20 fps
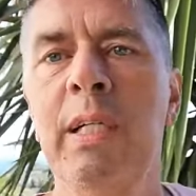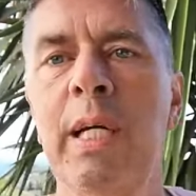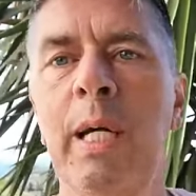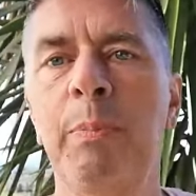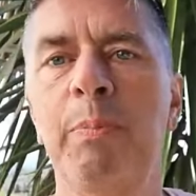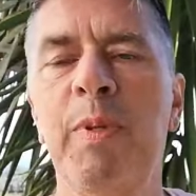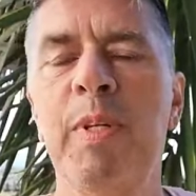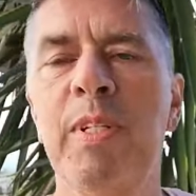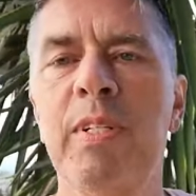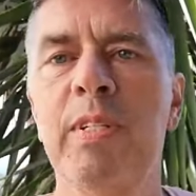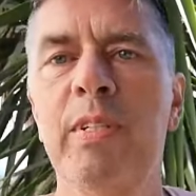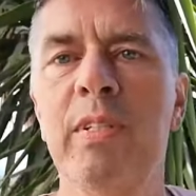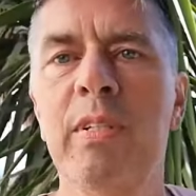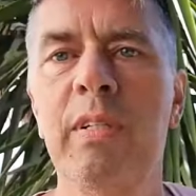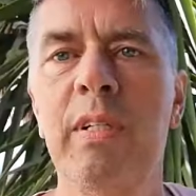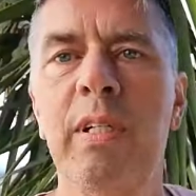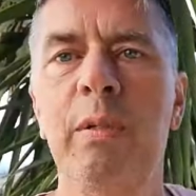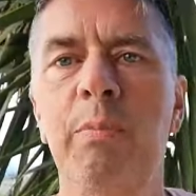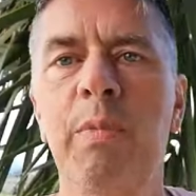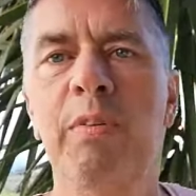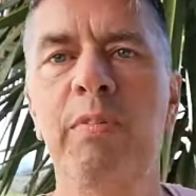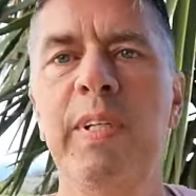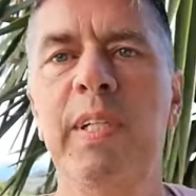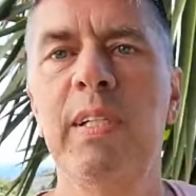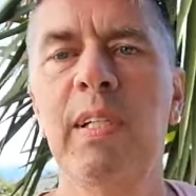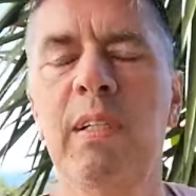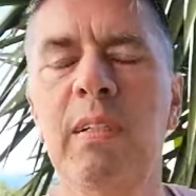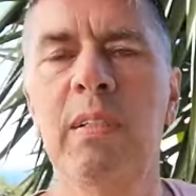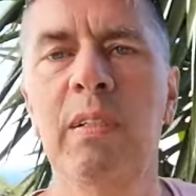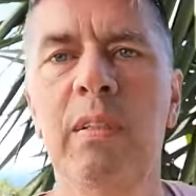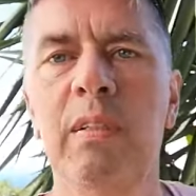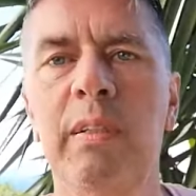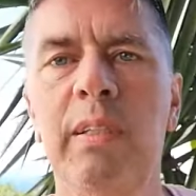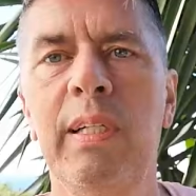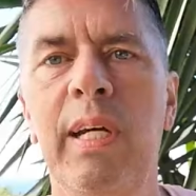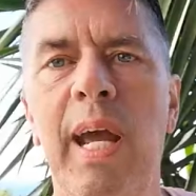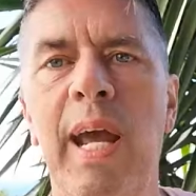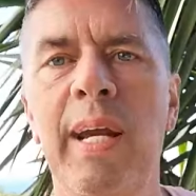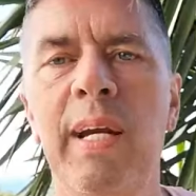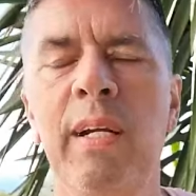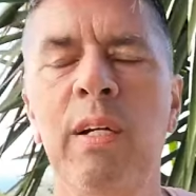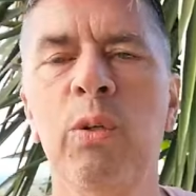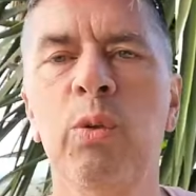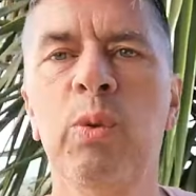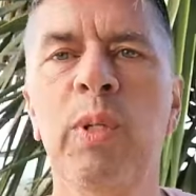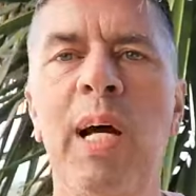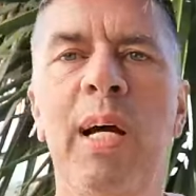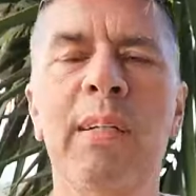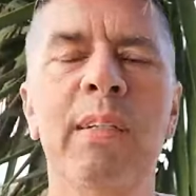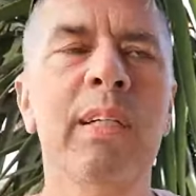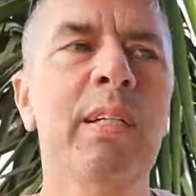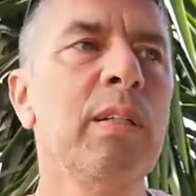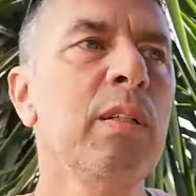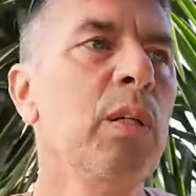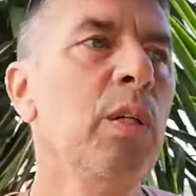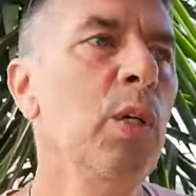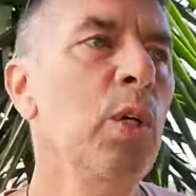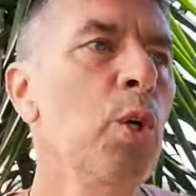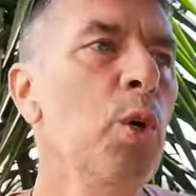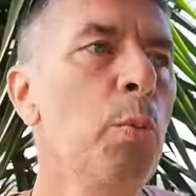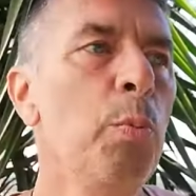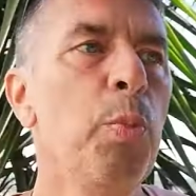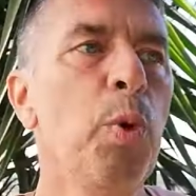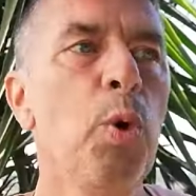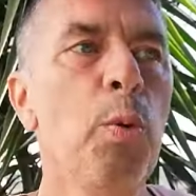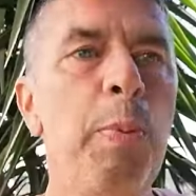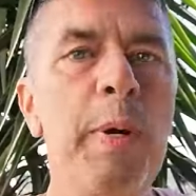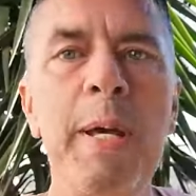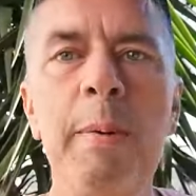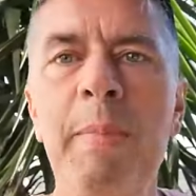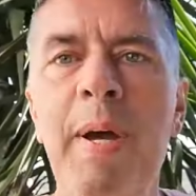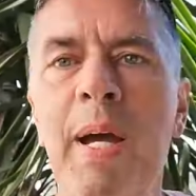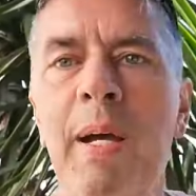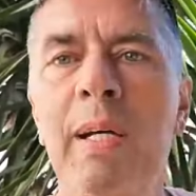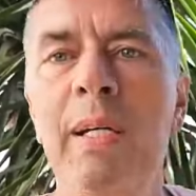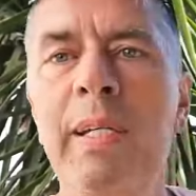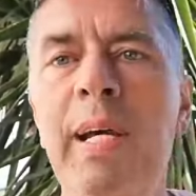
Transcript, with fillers: gibt es immer wieder die einen oder anderen Probleme.